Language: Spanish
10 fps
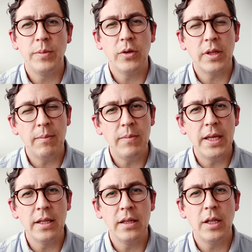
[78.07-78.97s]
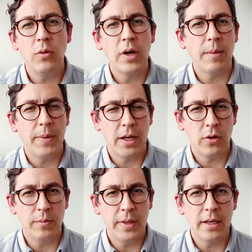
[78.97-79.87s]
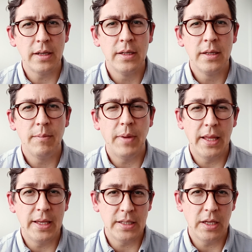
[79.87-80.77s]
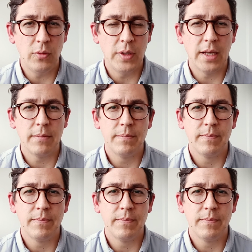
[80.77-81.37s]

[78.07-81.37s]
pero también de lugar para comer, para desayunar.